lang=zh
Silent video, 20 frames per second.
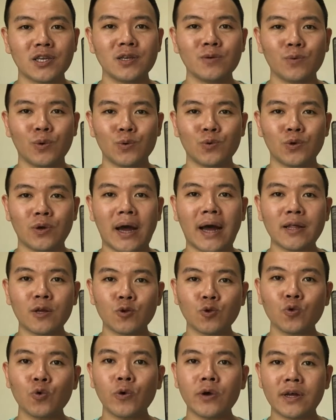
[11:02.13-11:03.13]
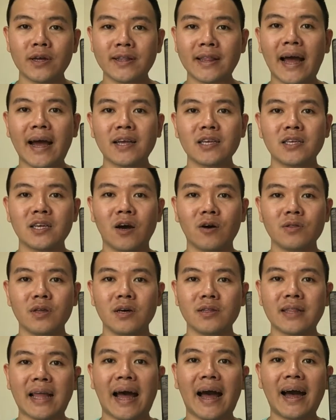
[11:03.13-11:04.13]
士，我觉得它的座位的大小
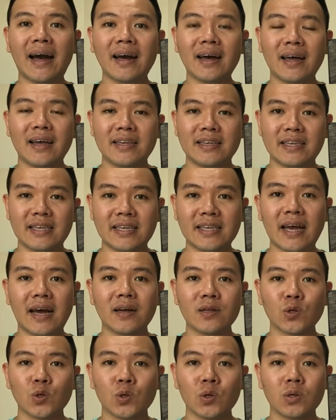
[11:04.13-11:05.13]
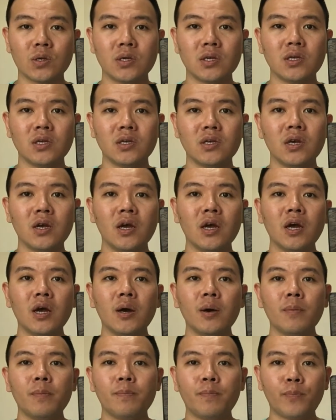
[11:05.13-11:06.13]
呢，它很像就是
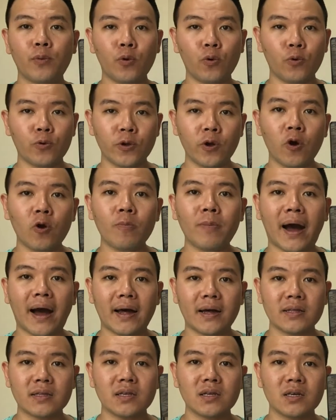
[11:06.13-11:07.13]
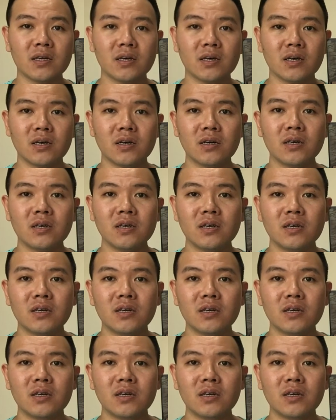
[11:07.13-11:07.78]
普优玛这个。